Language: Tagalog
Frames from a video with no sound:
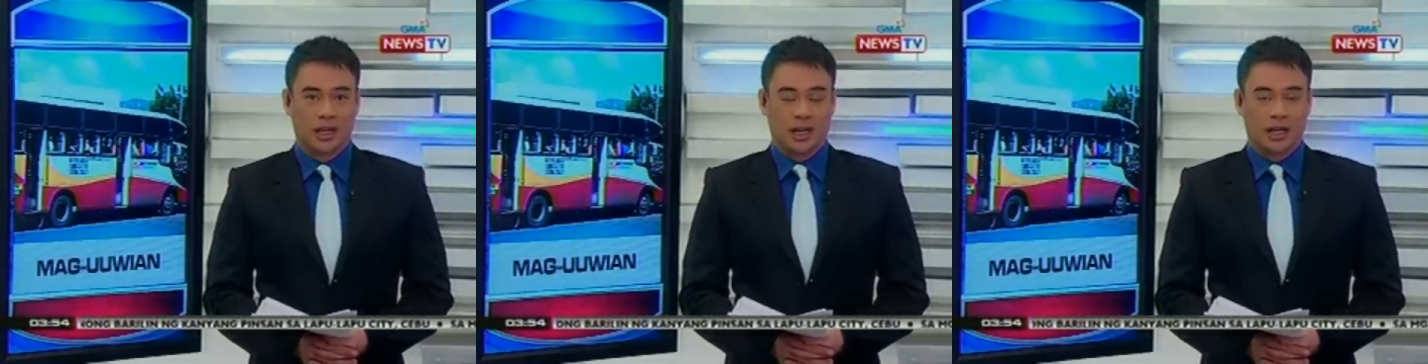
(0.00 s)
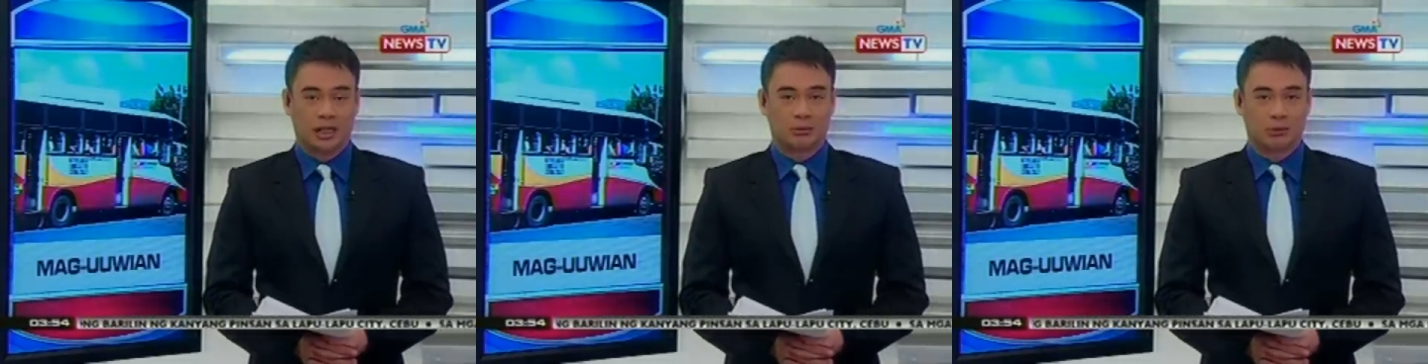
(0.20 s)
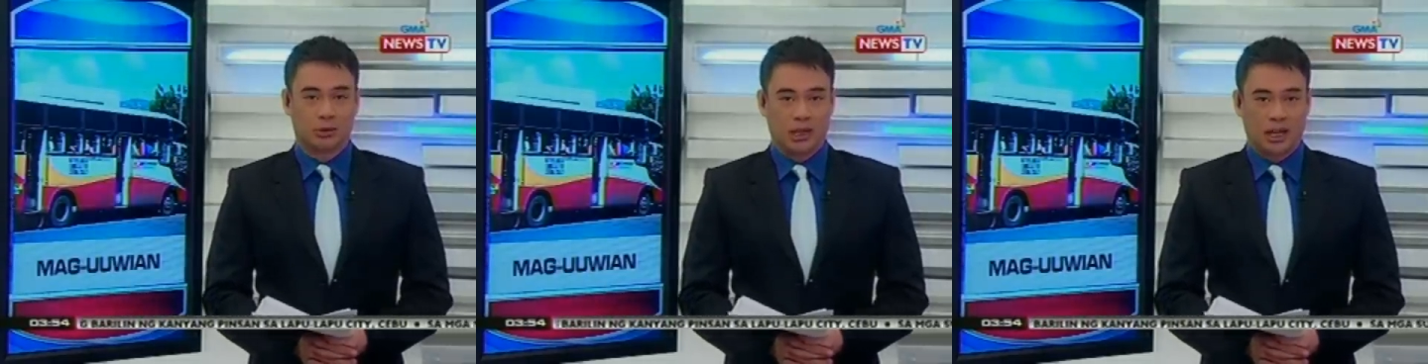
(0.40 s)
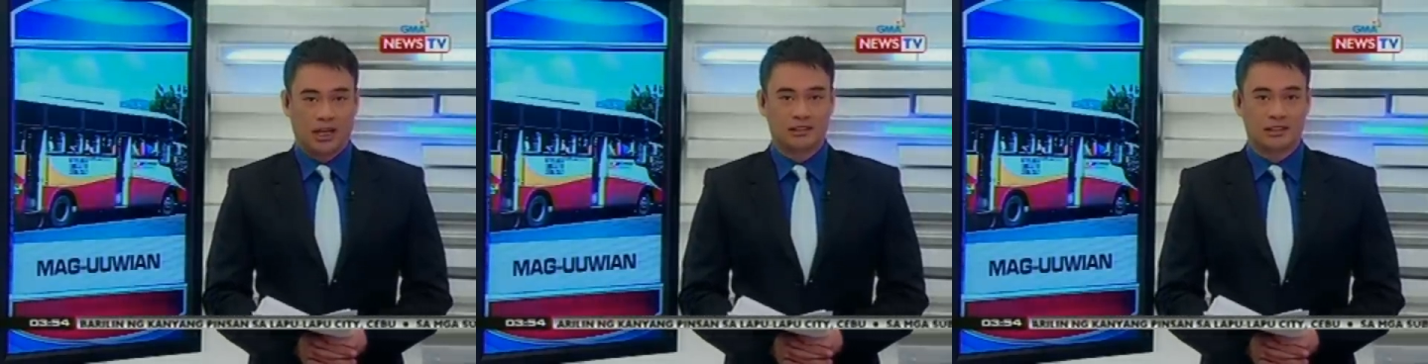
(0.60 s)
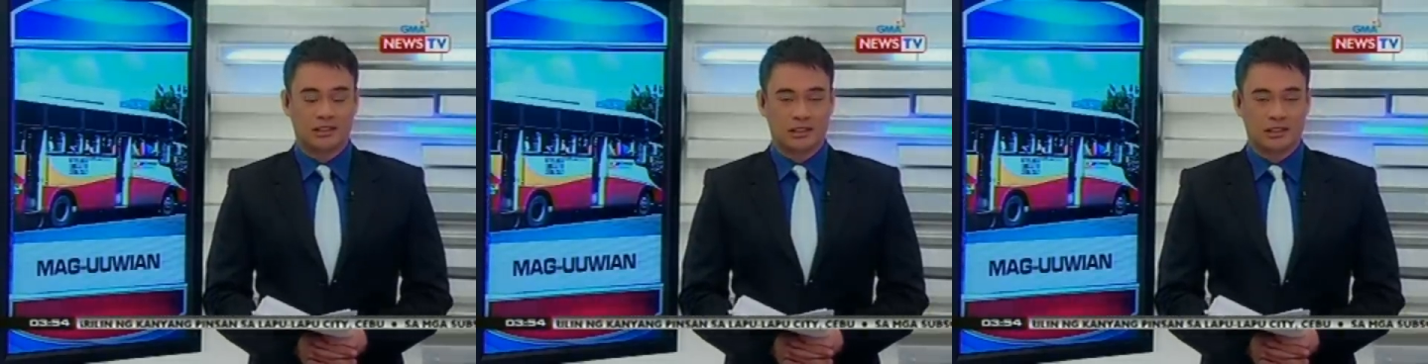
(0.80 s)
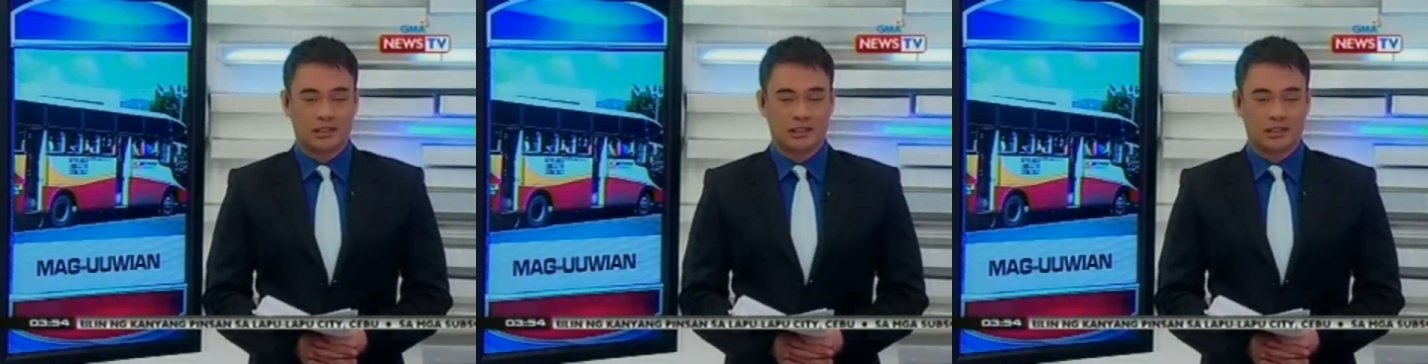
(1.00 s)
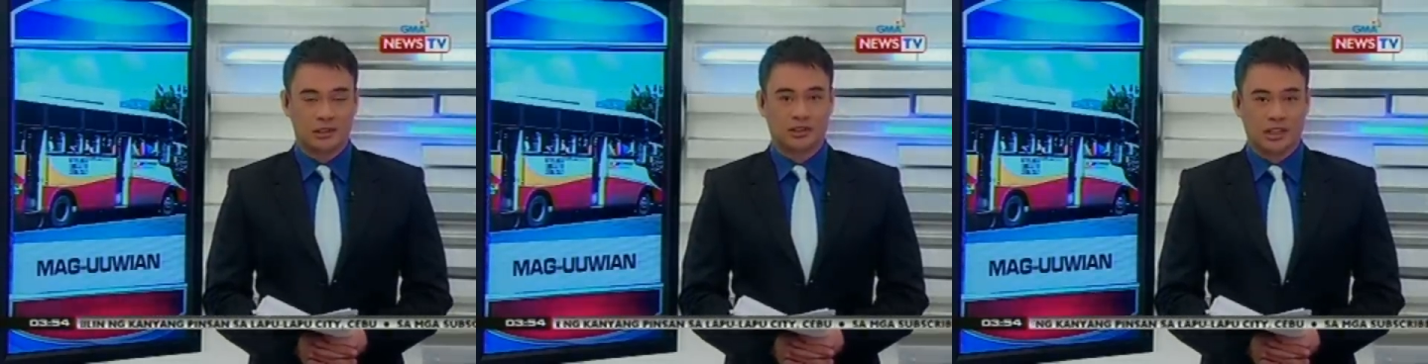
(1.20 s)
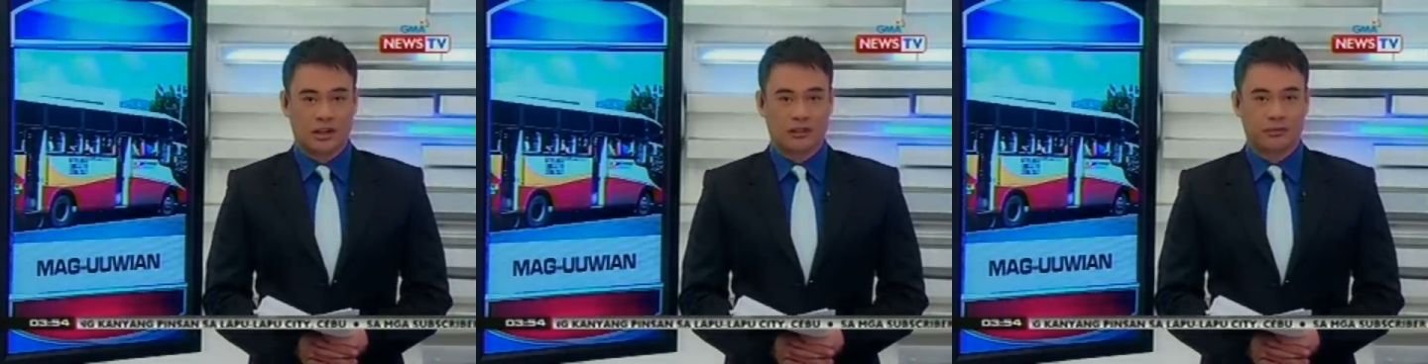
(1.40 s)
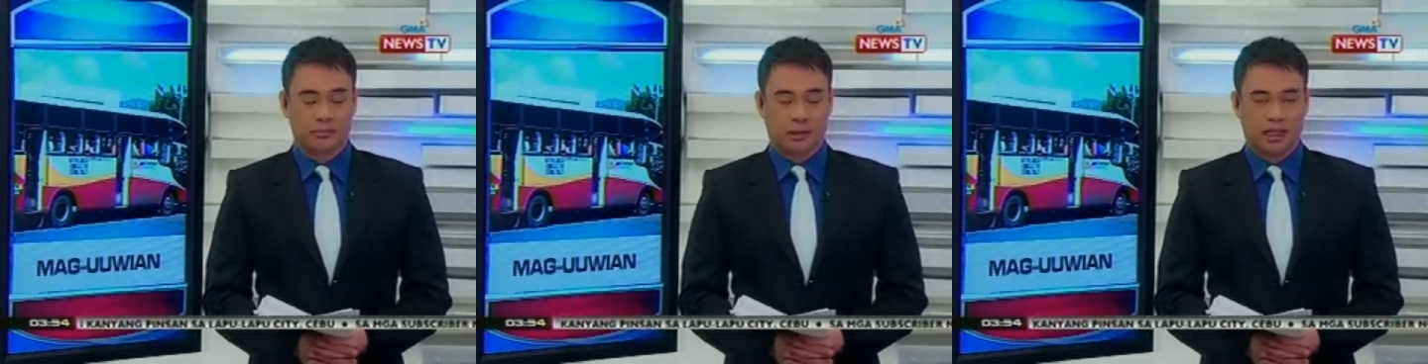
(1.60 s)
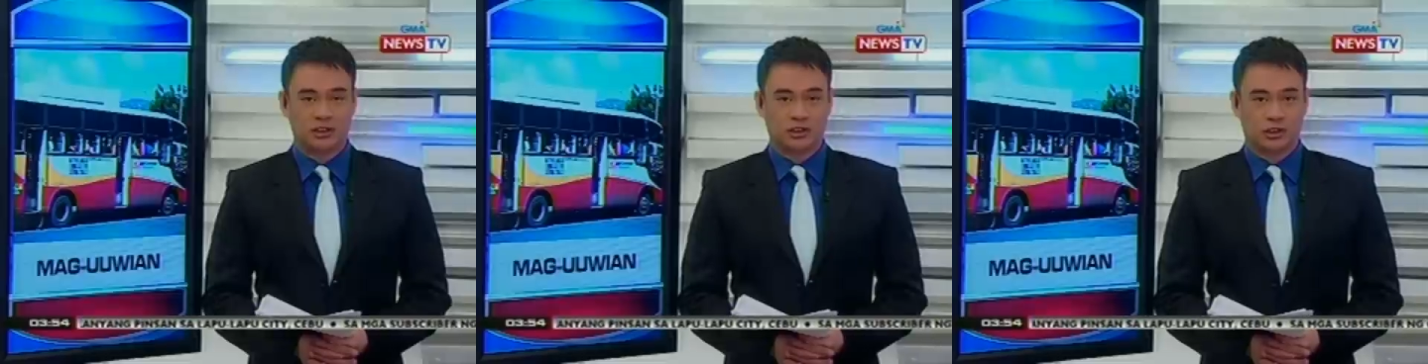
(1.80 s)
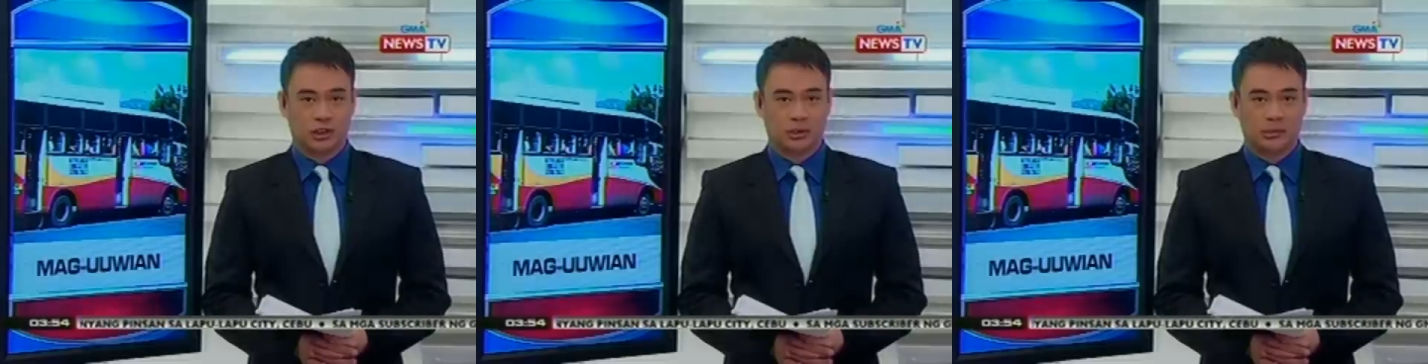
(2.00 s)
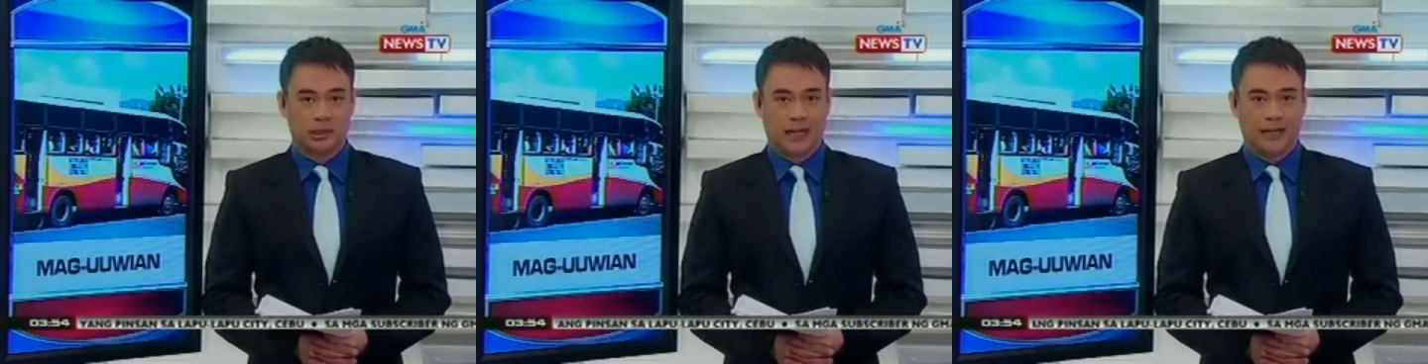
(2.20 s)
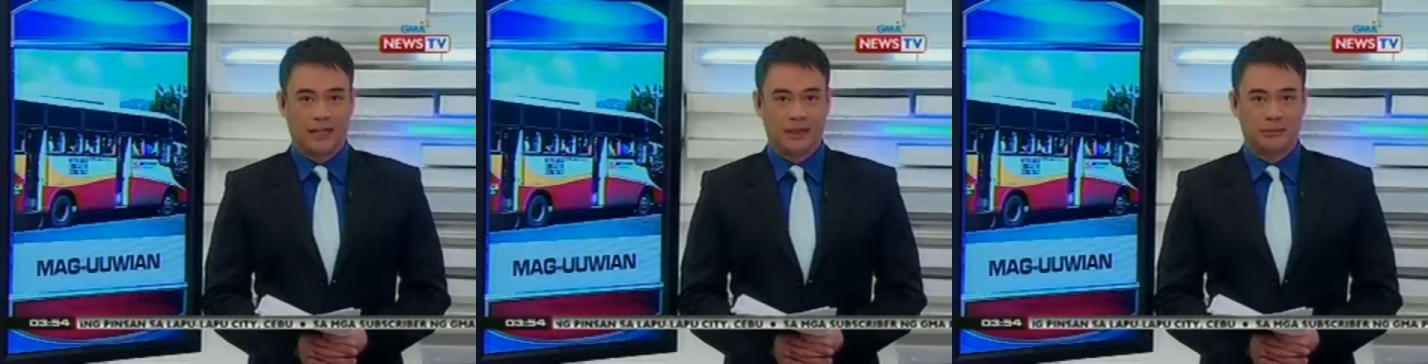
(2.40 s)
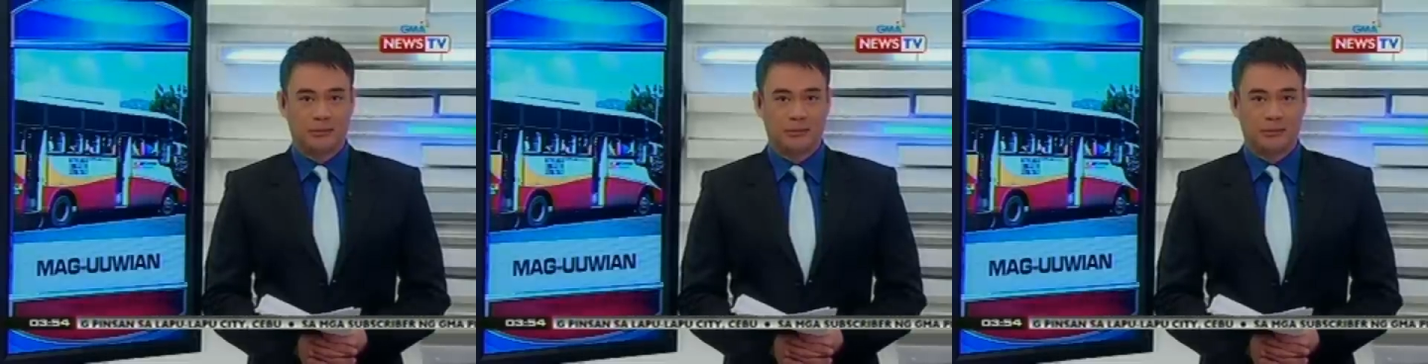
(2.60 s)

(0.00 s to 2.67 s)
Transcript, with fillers: At mula sa Cebu South Bus Terminal,